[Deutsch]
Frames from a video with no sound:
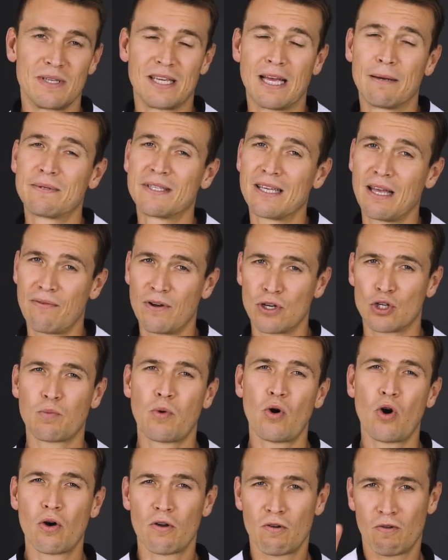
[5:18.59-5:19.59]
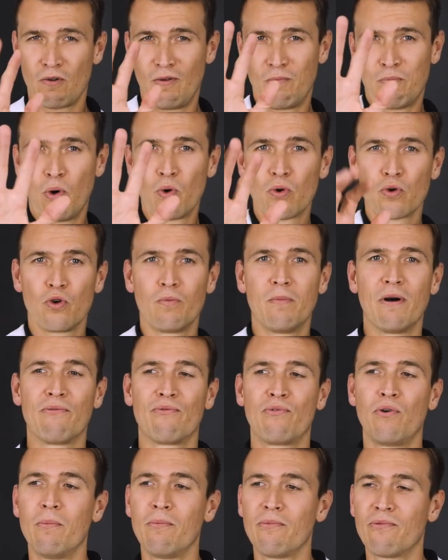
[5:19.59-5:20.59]
Ich habe es dir ja versprochen, Punkt Nummer
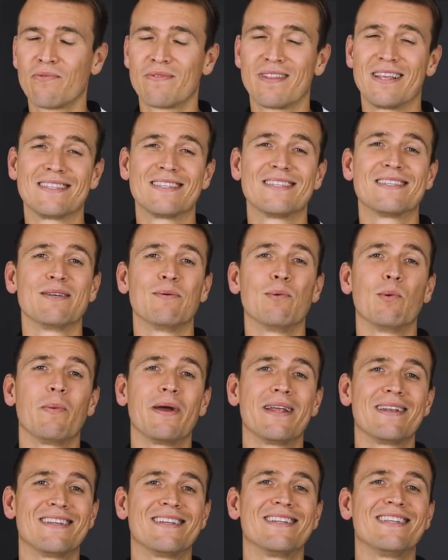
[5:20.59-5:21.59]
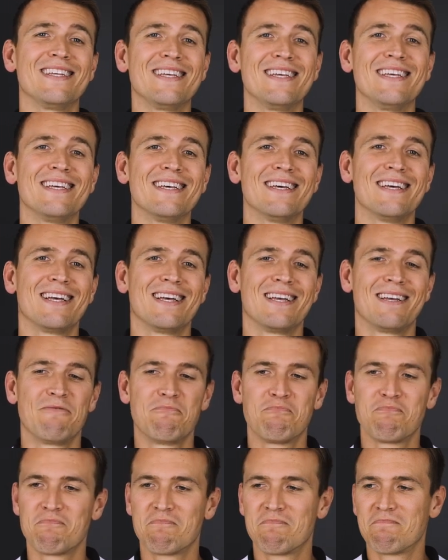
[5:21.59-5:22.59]
5. Das ist im Moment die
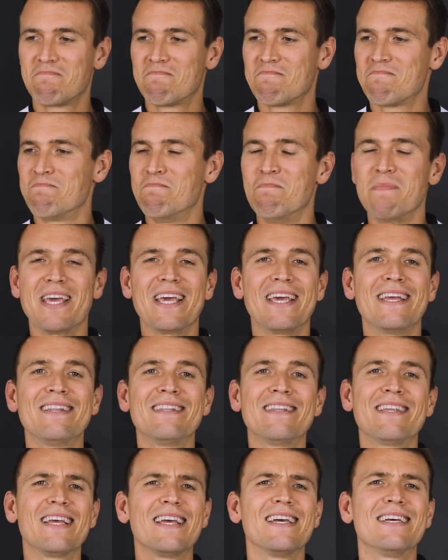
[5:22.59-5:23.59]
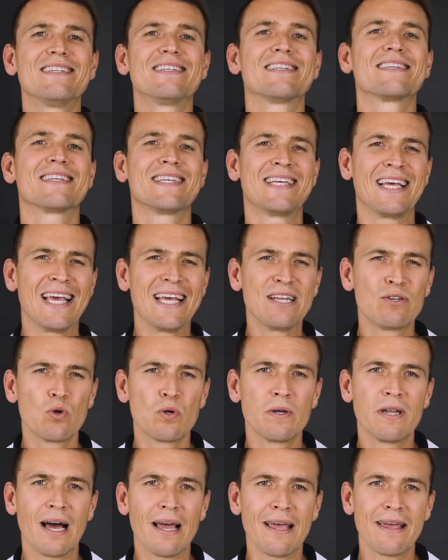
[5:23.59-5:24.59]
In-Diät,
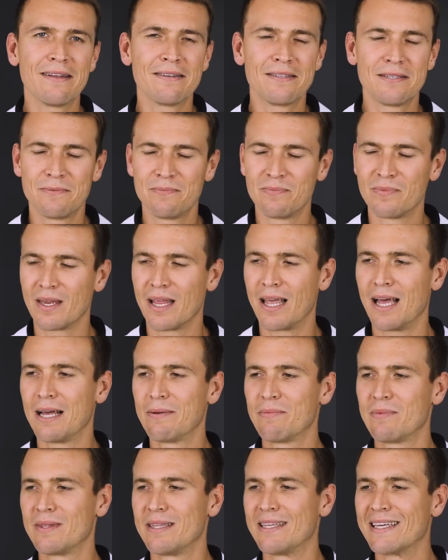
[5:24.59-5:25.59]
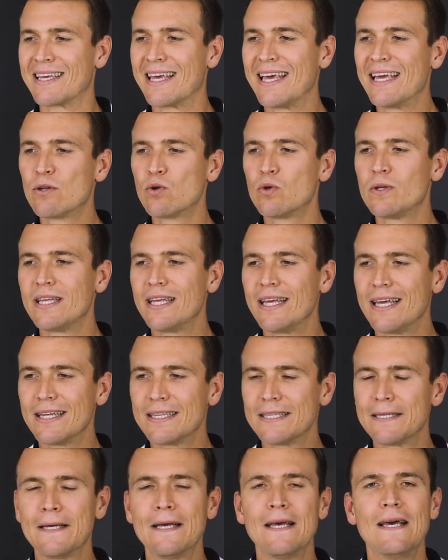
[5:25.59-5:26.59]
Keto-Diet, ja, die
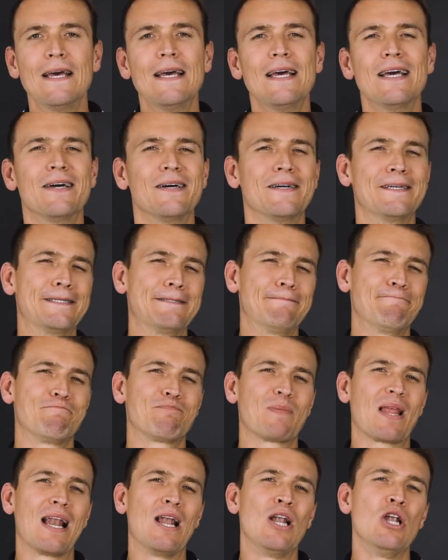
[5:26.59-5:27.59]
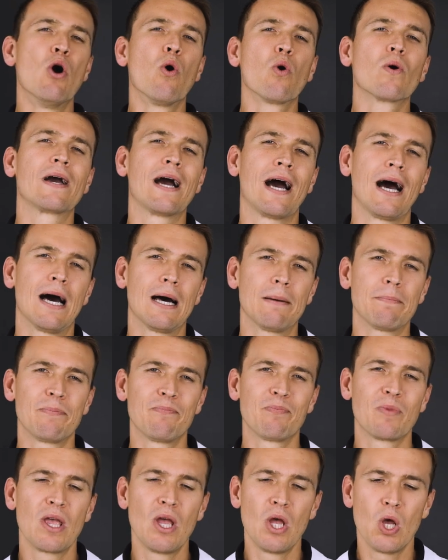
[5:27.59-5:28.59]
Keto-Diät, ähm, Low
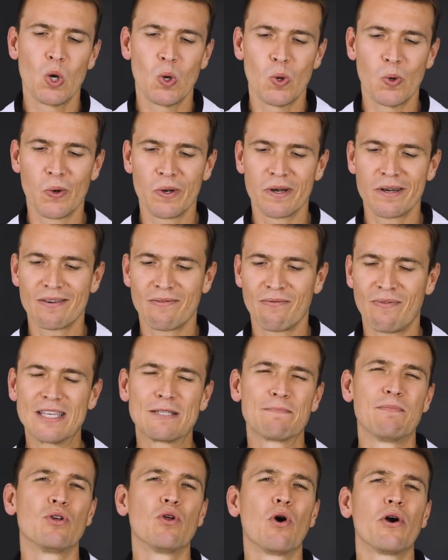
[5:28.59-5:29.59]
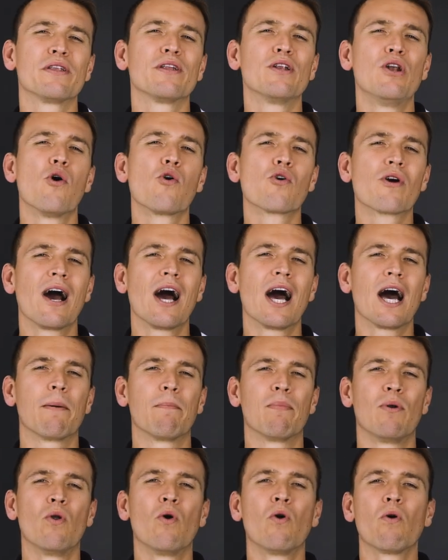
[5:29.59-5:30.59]
Carb. Und was bedeutet Low
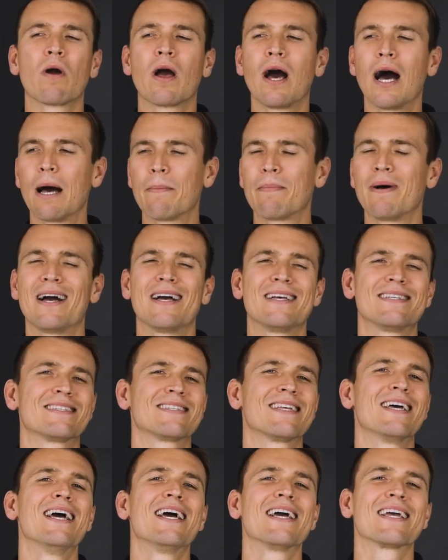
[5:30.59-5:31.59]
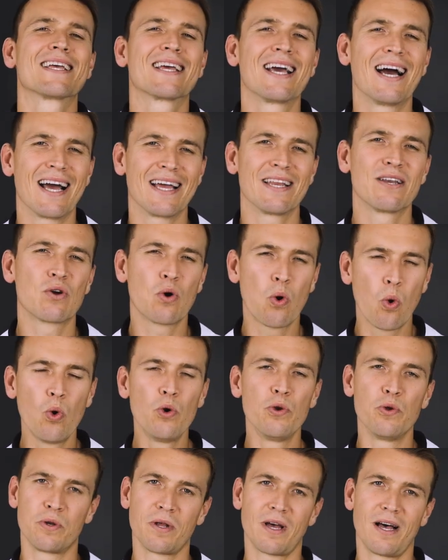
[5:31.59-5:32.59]
Carb? Low Carb heißt keine
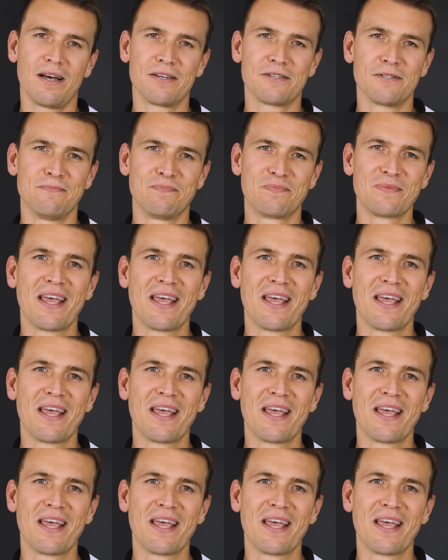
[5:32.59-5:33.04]
Kohlenhydrate.